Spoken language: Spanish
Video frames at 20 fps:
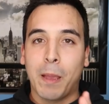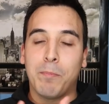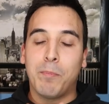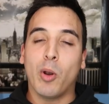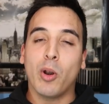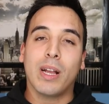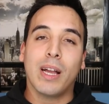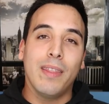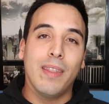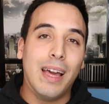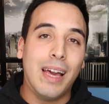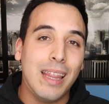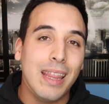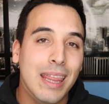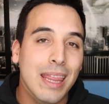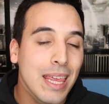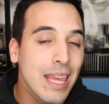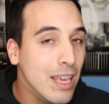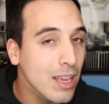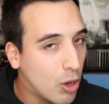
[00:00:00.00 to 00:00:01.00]
Por cada
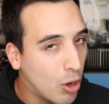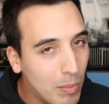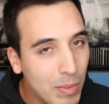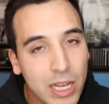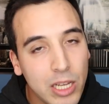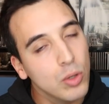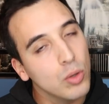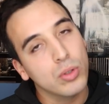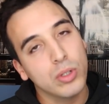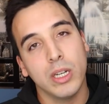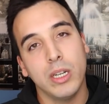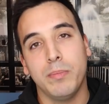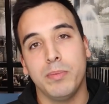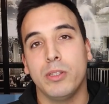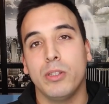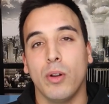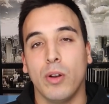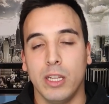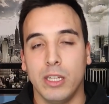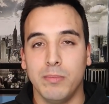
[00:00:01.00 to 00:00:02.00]
5.000
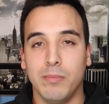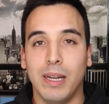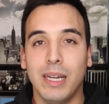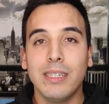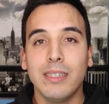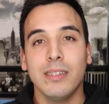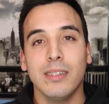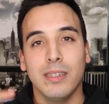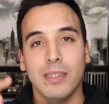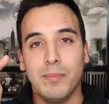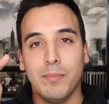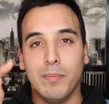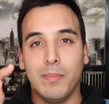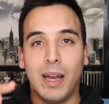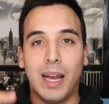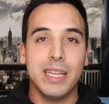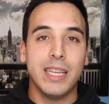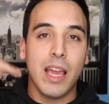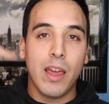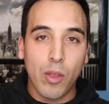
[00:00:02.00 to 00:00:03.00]
suscriptores más,
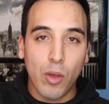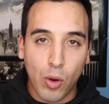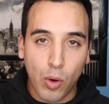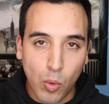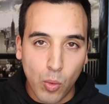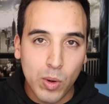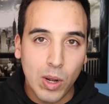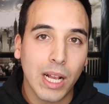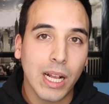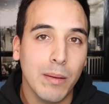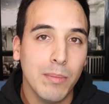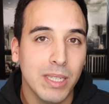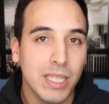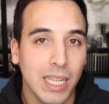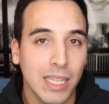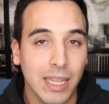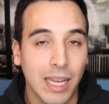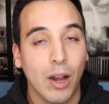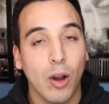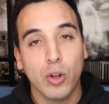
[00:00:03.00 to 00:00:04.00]
añado una
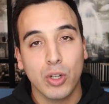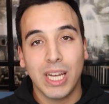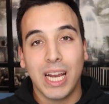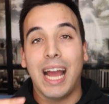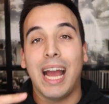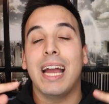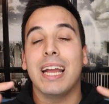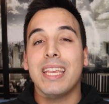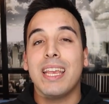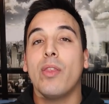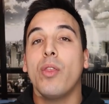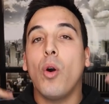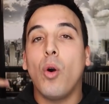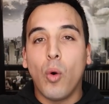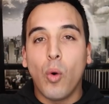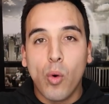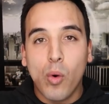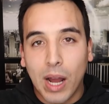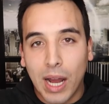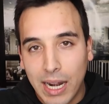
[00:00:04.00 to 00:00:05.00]
camiseta, o sea, añado
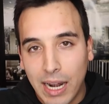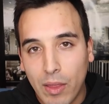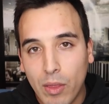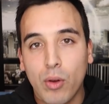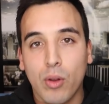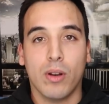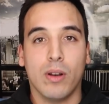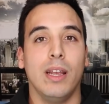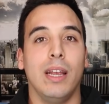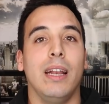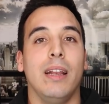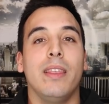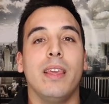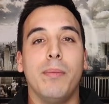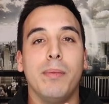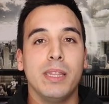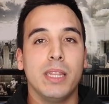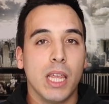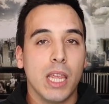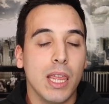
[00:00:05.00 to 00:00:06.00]
un ganador. El
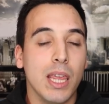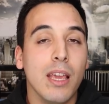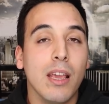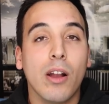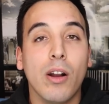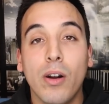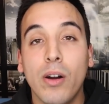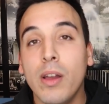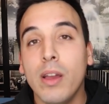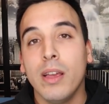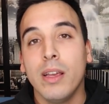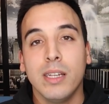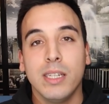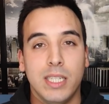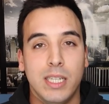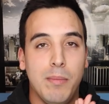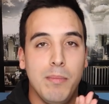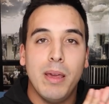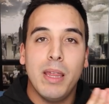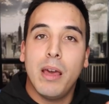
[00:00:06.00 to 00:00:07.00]
día 25,
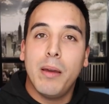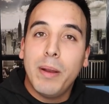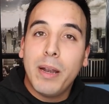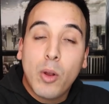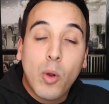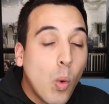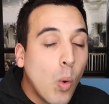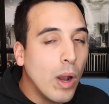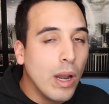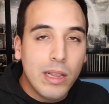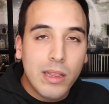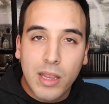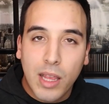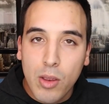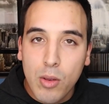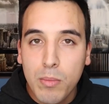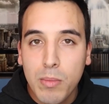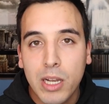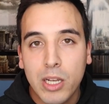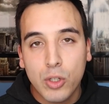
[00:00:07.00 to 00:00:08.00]
si en vez de haber
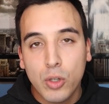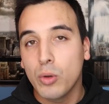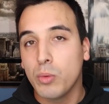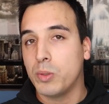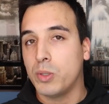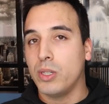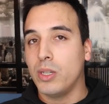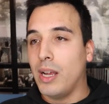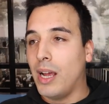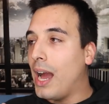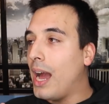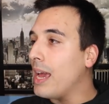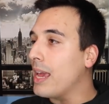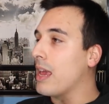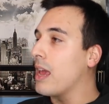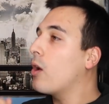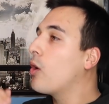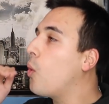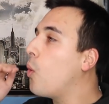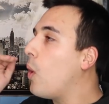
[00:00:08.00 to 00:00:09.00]
41.000 subs
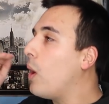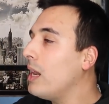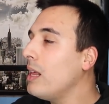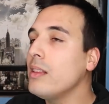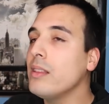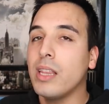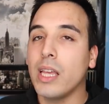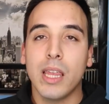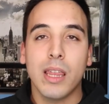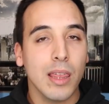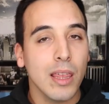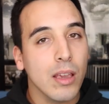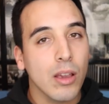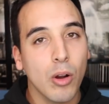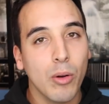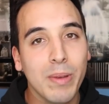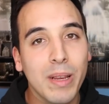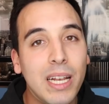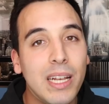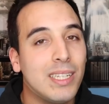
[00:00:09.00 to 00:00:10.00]
hay
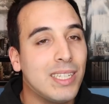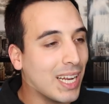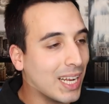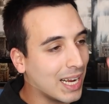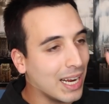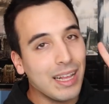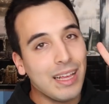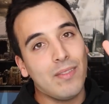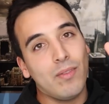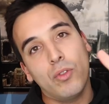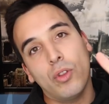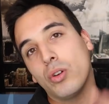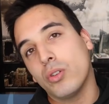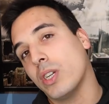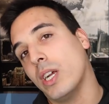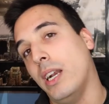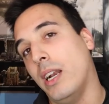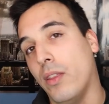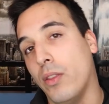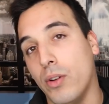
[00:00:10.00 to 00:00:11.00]
45.000, sacaré
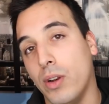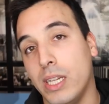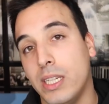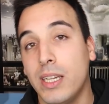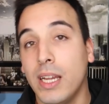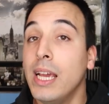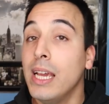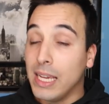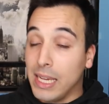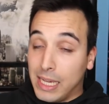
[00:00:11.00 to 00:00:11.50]
dos ganadores.